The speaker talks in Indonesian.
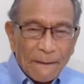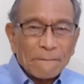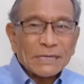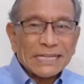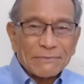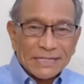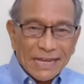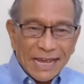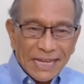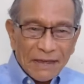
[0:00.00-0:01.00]
bersama
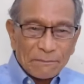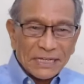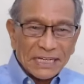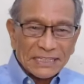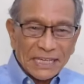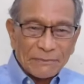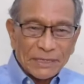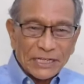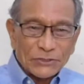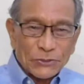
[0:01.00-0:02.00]
saya Pendeta
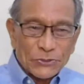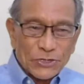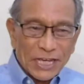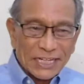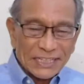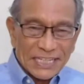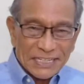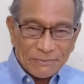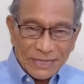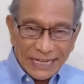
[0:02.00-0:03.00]
Emeritus Arti
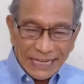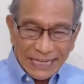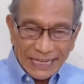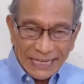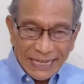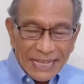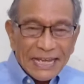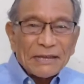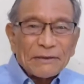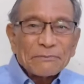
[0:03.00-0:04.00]
Sembiring.
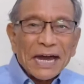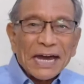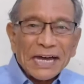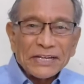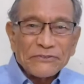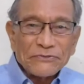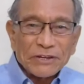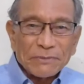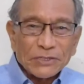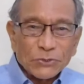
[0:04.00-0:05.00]
Bahan
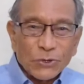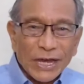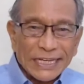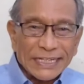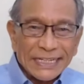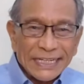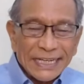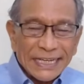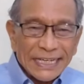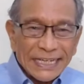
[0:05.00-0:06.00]
firman Tuhan
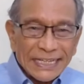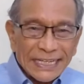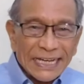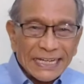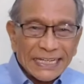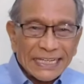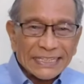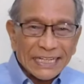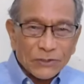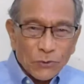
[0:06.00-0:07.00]
yang
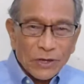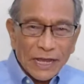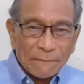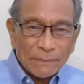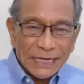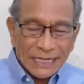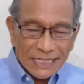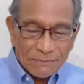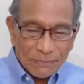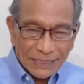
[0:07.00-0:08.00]
kita renungkan pada
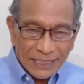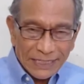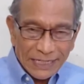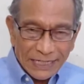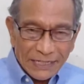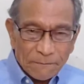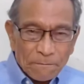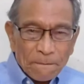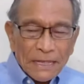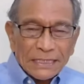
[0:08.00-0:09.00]
kesempatan ini
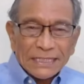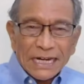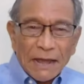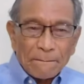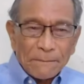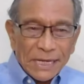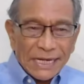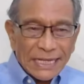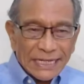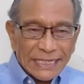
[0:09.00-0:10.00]
terambil
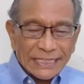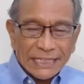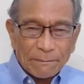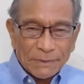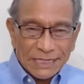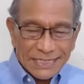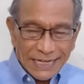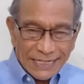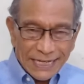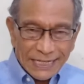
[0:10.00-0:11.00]
dari kitab
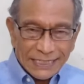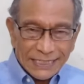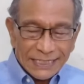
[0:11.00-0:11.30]
Kejadian.